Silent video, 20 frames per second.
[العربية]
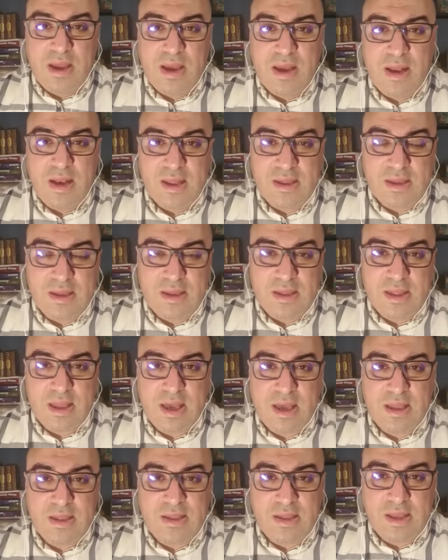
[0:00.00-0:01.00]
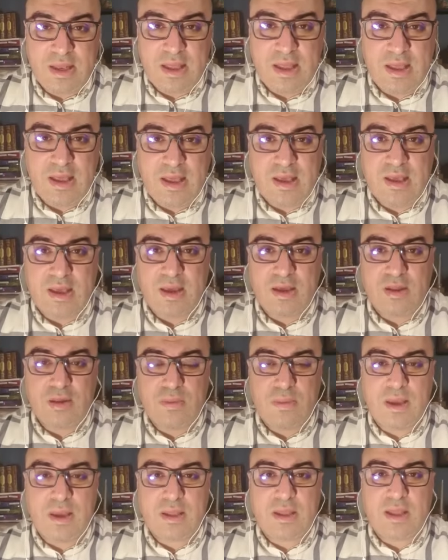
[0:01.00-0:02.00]
الذي دعت إليه
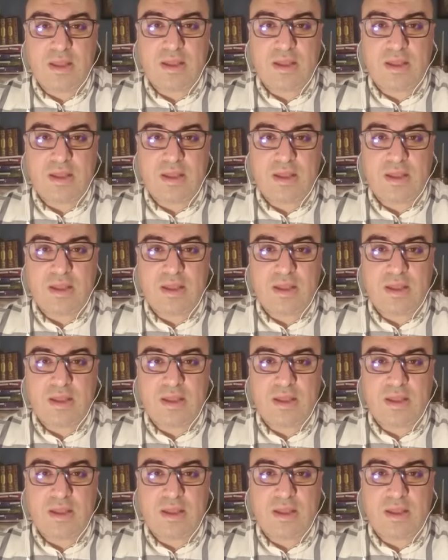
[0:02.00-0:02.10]
جبهة